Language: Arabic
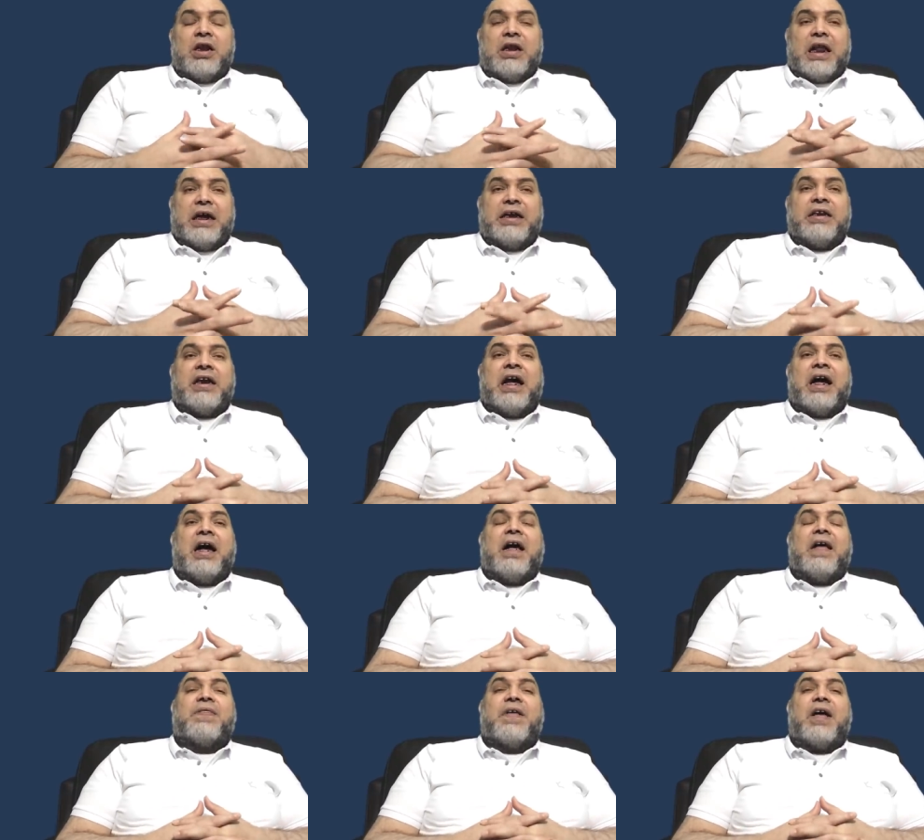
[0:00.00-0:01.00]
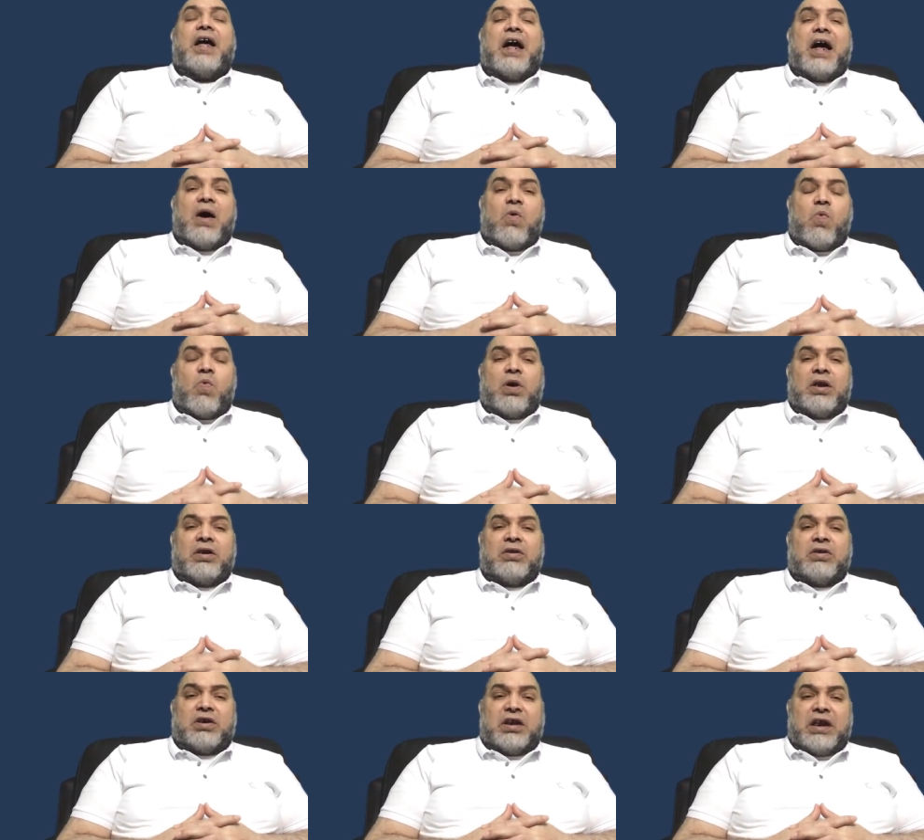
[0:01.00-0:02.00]
لأن هذا أول
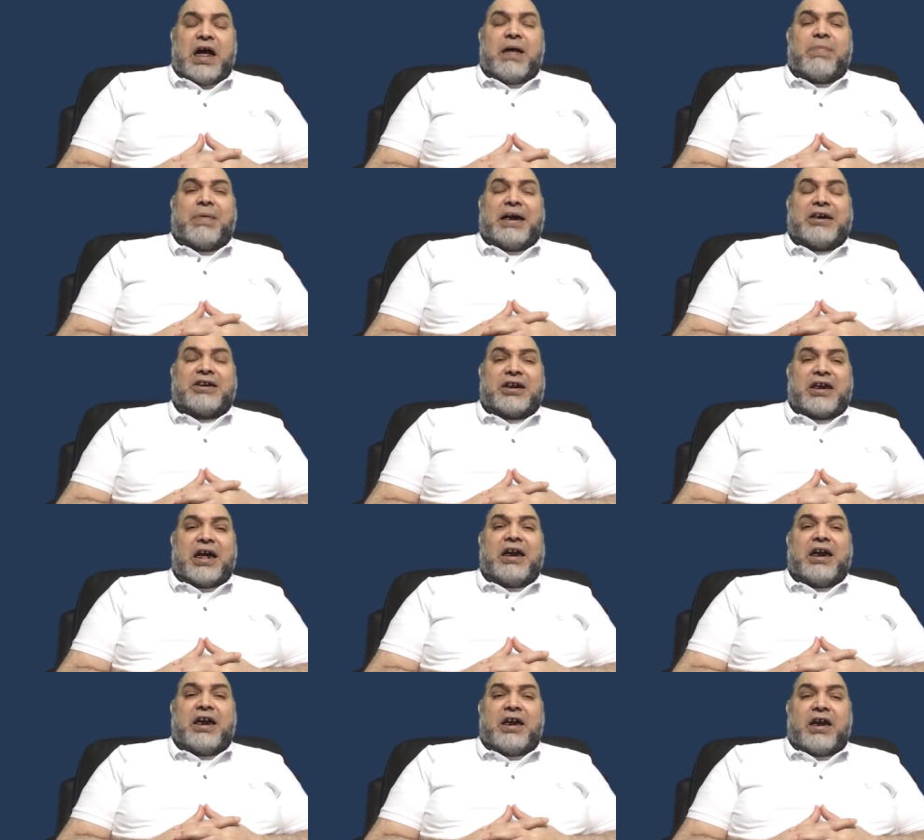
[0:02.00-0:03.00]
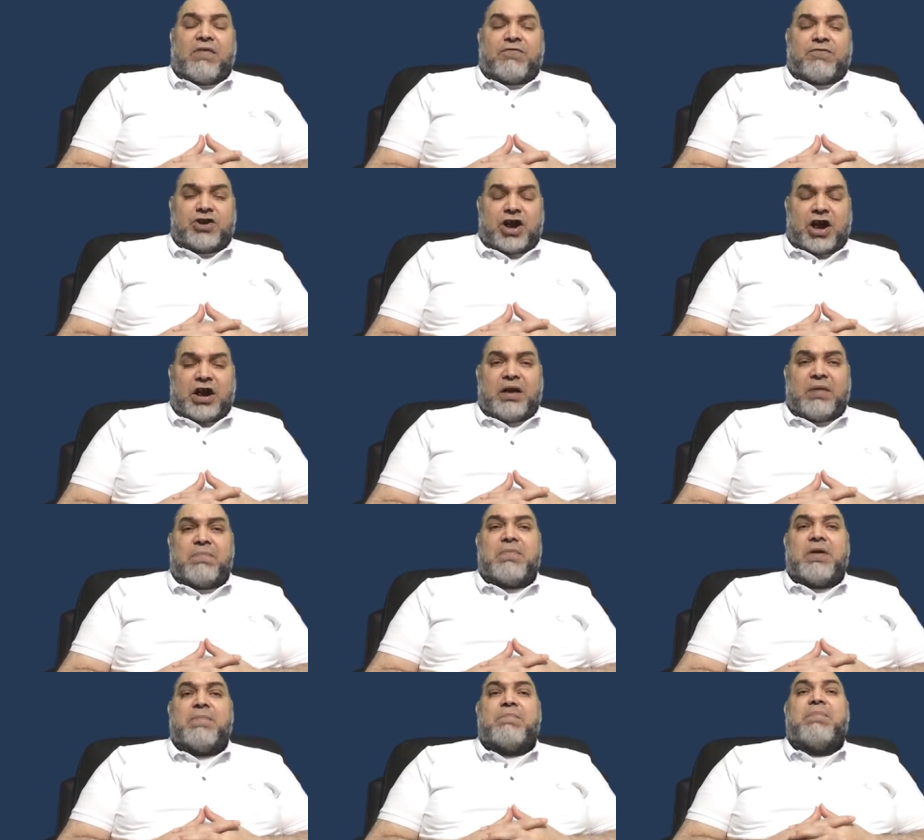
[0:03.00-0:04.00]
انقلاب عسكري يفشل
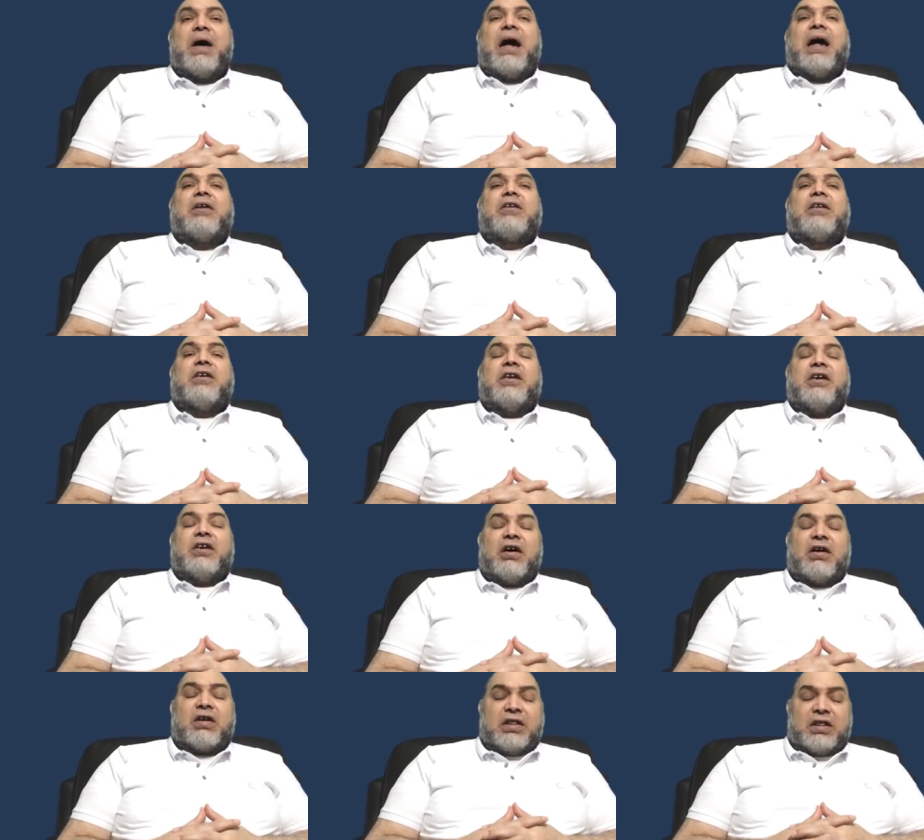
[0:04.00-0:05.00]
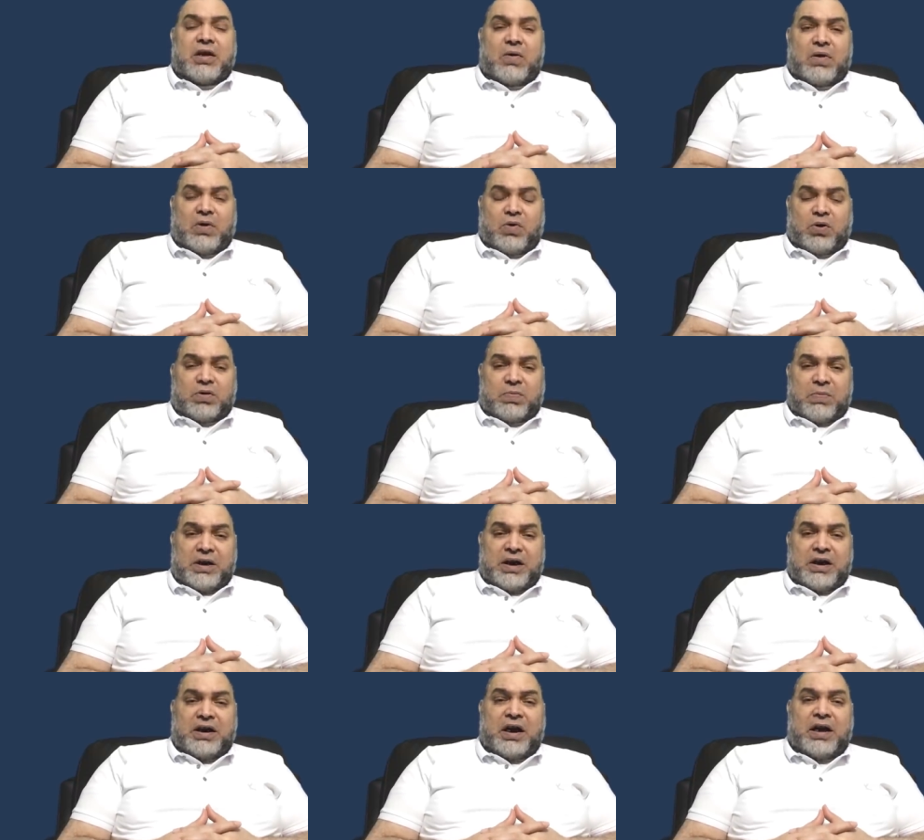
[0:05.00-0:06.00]
من بعد انهيار الدولة
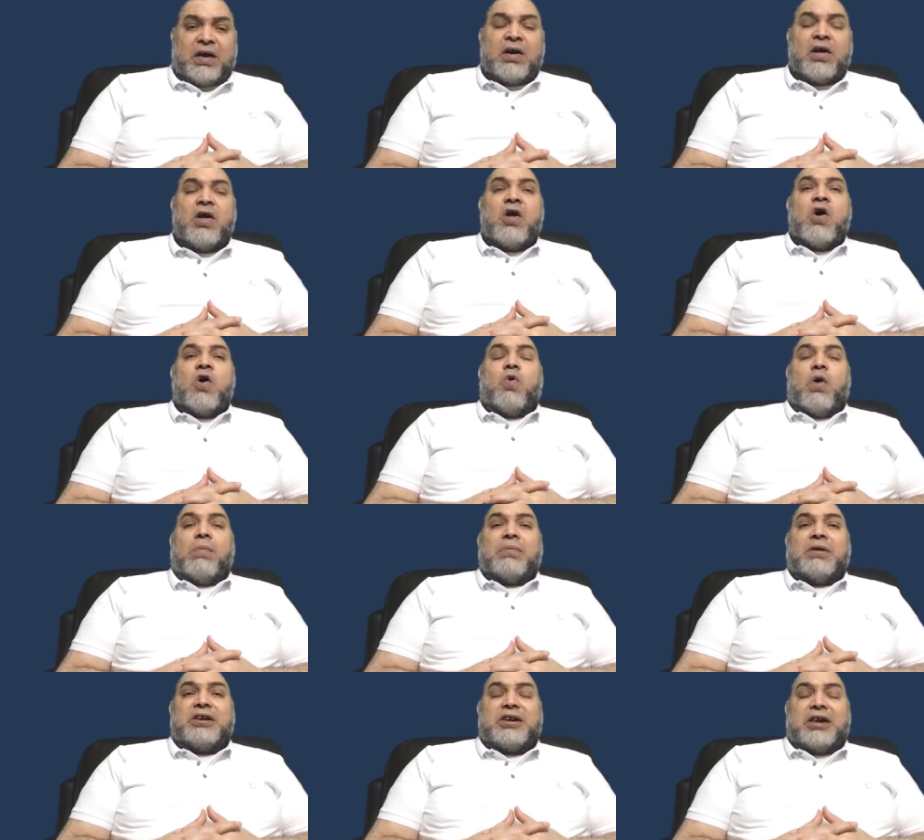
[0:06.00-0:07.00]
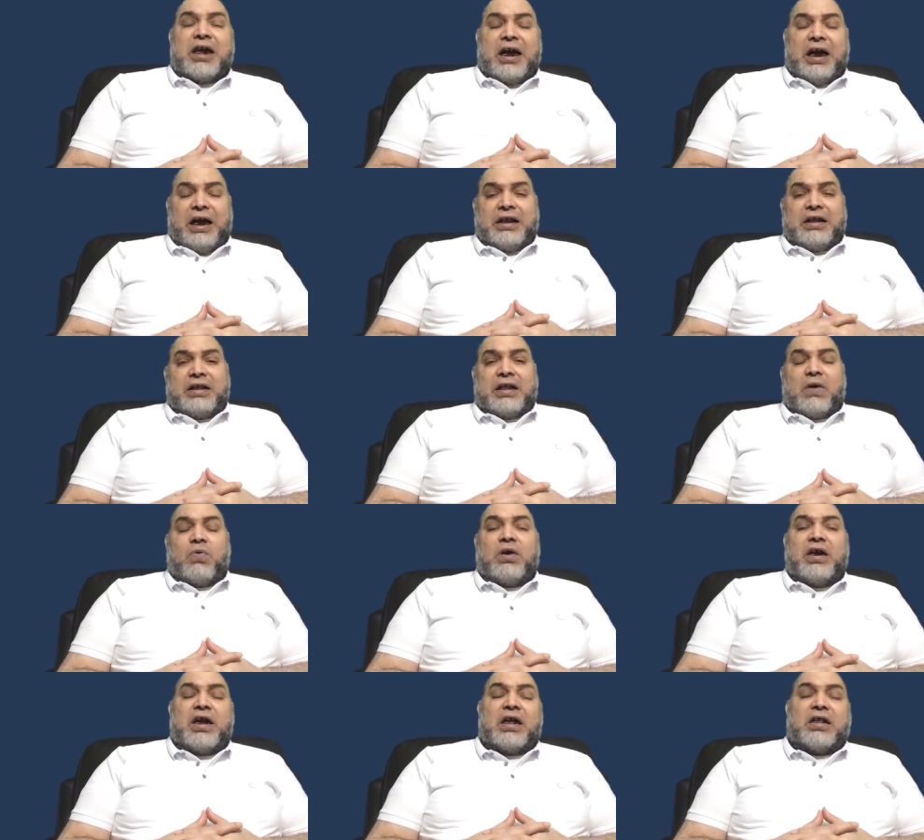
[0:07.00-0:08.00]
العثمانية ومن ساعة
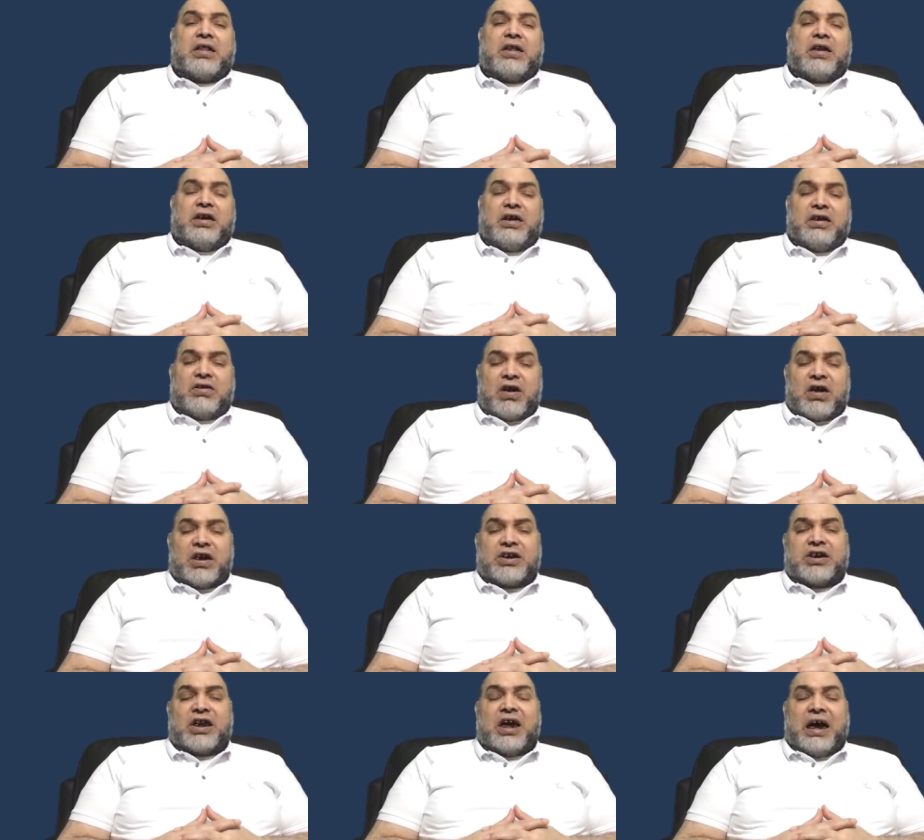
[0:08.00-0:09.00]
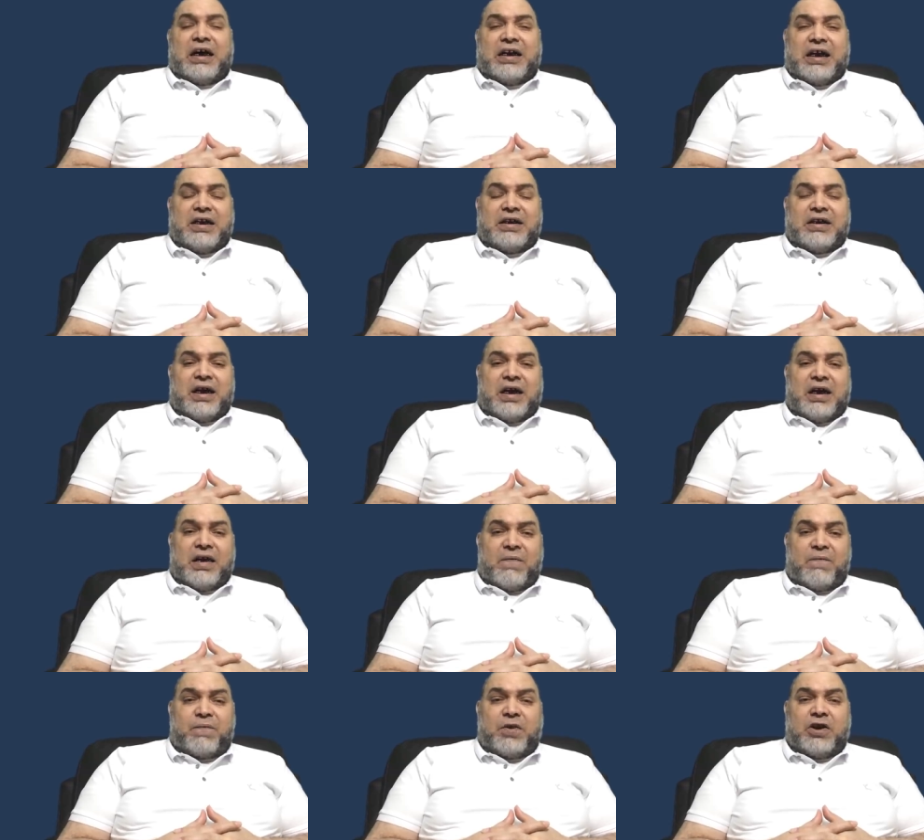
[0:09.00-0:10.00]
تولية حراسة
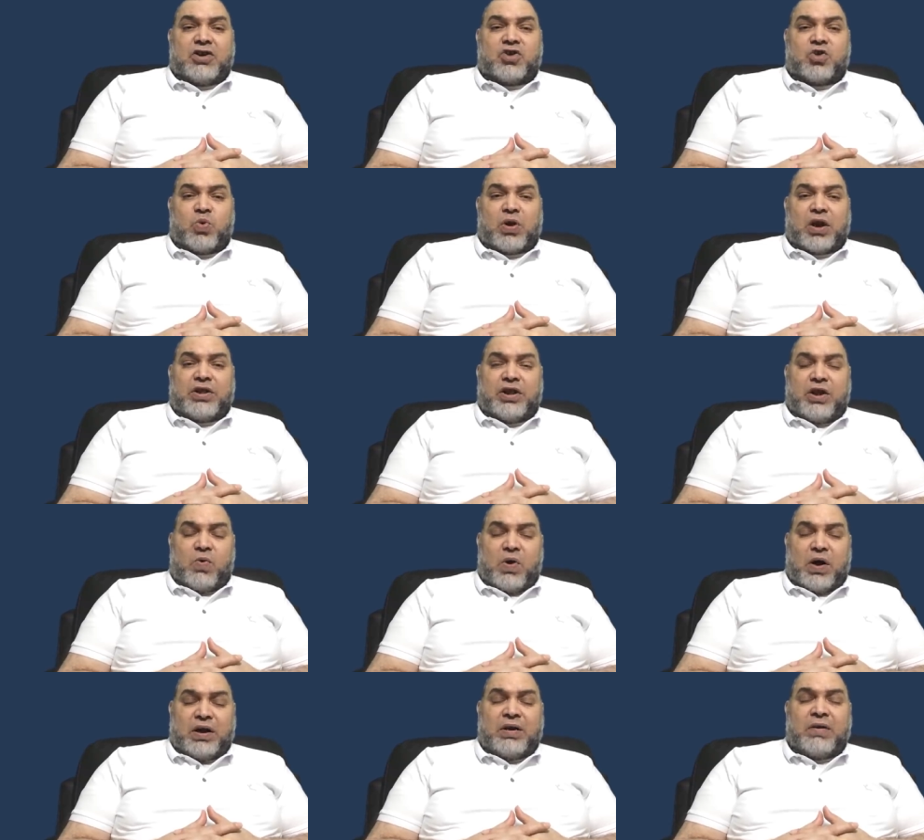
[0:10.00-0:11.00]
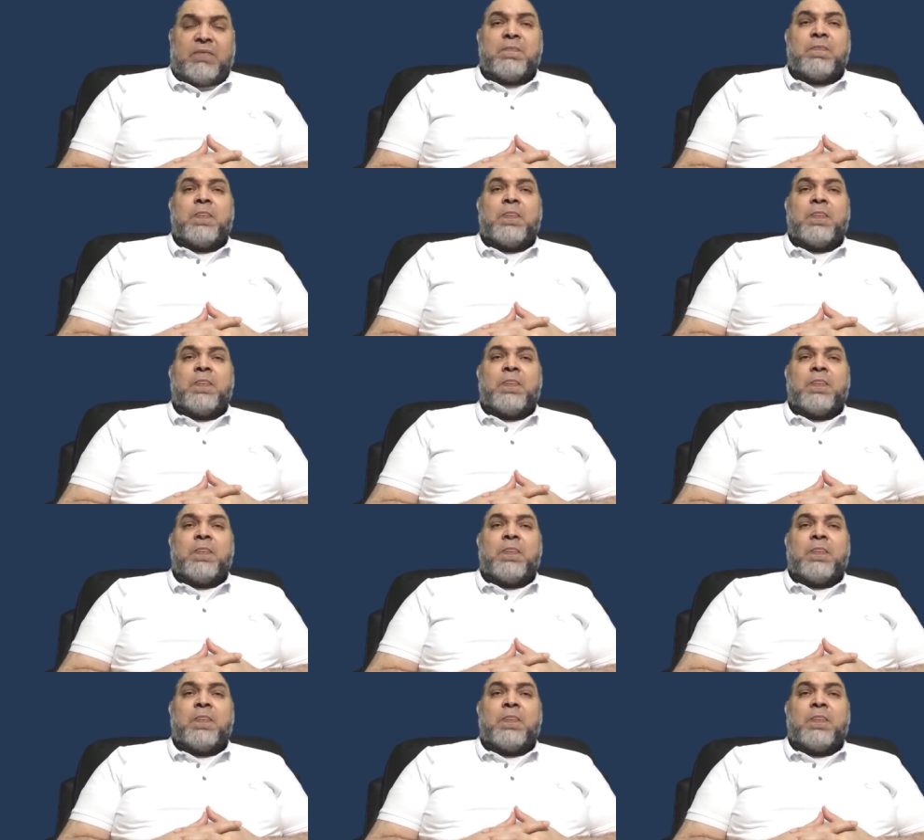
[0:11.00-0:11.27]
علينا في صورة دول